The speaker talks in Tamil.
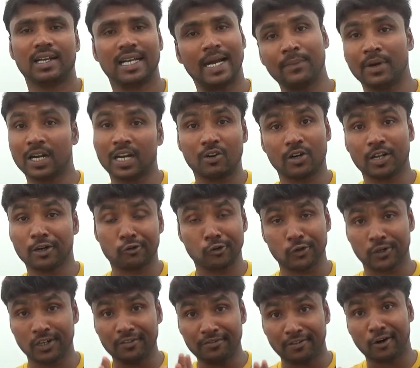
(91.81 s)
கமெண்டில் வேணால்
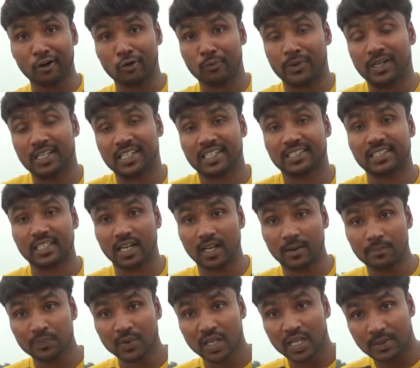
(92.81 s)
கொடுக்குறேன் ஃபாலோ பண்ணிங்க
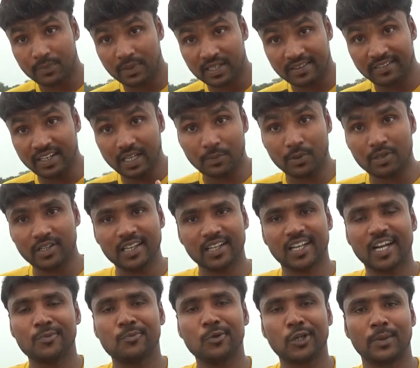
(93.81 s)
சரிங்களா இப்போ இந்த வீடியோ போது
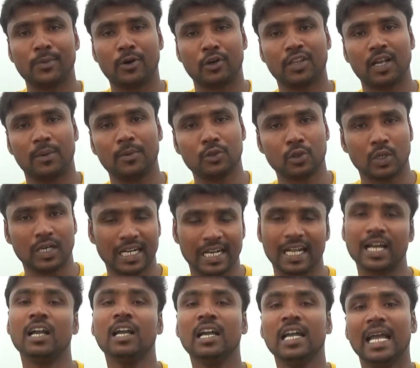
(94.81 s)
எதுக்காக முக்கியமாக வந்து அப்படி
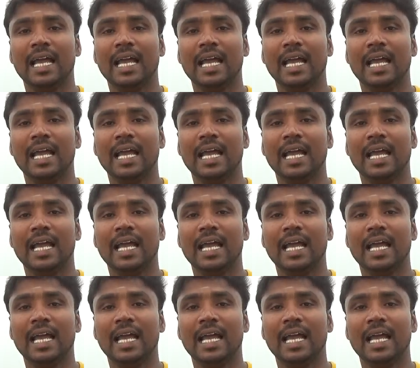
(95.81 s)
சொல்லிட்டுனா